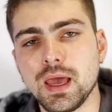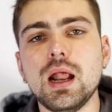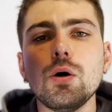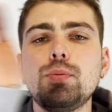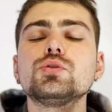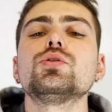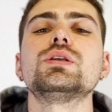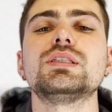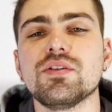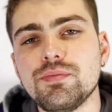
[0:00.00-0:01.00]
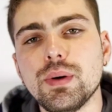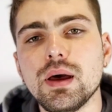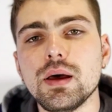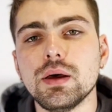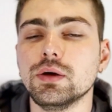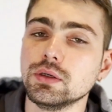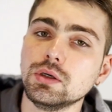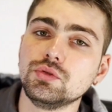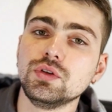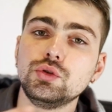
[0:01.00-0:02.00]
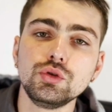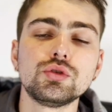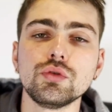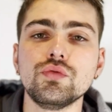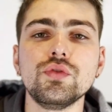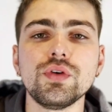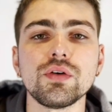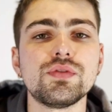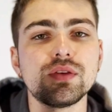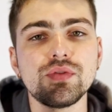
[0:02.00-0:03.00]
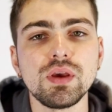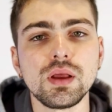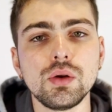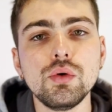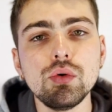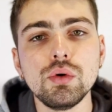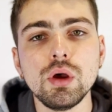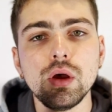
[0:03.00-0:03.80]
Alors pour ceux qui ne savent pas, euh, je vais juste vous faire vite fait le